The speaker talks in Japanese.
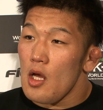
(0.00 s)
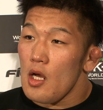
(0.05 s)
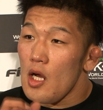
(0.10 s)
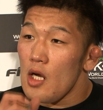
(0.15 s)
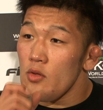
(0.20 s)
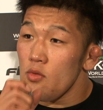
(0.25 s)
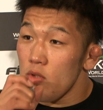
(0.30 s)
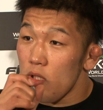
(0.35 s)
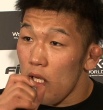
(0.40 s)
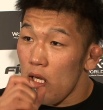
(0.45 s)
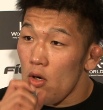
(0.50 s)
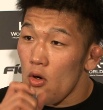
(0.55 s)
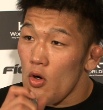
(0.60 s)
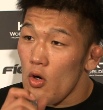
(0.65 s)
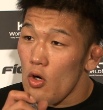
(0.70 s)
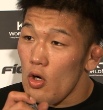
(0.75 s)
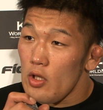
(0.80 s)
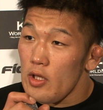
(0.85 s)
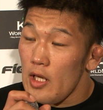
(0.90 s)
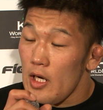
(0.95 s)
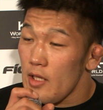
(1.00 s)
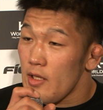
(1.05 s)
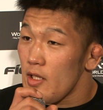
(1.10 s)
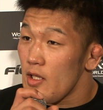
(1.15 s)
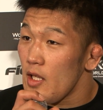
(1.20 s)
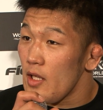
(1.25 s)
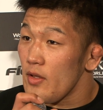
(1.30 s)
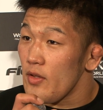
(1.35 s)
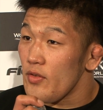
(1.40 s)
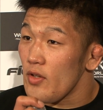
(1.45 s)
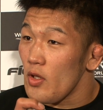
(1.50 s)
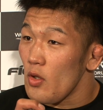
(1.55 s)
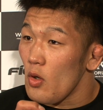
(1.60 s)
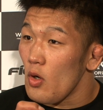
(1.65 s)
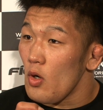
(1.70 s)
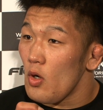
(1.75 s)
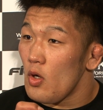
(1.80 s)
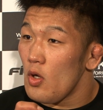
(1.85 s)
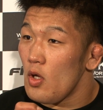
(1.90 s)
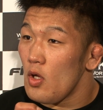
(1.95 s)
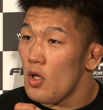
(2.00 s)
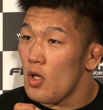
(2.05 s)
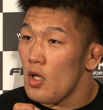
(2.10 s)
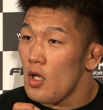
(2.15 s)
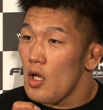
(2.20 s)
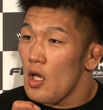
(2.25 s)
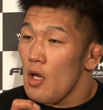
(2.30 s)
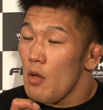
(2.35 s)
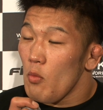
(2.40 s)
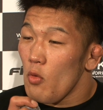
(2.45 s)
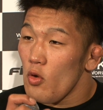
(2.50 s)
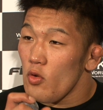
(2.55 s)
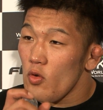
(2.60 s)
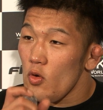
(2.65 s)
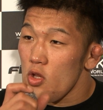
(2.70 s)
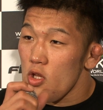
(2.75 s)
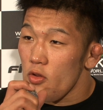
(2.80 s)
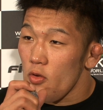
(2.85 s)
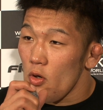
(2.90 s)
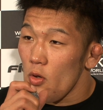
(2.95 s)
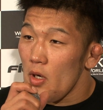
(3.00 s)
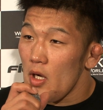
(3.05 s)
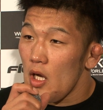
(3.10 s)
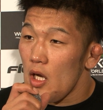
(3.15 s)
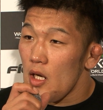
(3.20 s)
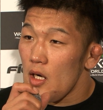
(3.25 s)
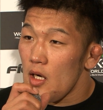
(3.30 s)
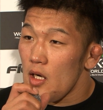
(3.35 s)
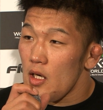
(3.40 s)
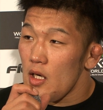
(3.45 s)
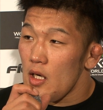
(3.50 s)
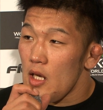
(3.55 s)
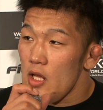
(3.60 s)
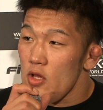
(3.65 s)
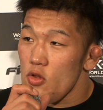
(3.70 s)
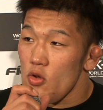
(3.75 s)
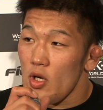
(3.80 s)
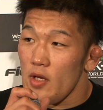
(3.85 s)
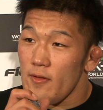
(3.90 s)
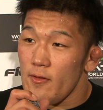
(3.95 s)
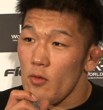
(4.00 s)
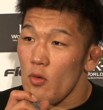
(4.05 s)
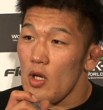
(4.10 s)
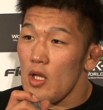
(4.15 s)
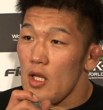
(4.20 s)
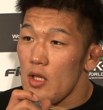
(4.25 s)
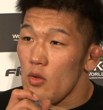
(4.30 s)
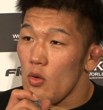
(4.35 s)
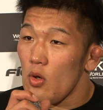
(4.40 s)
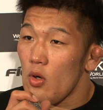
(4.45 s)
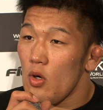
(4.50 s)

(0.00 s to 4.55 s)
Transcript: カウンターを狙っていたんですけど、もう少しそれは練習が必要かなと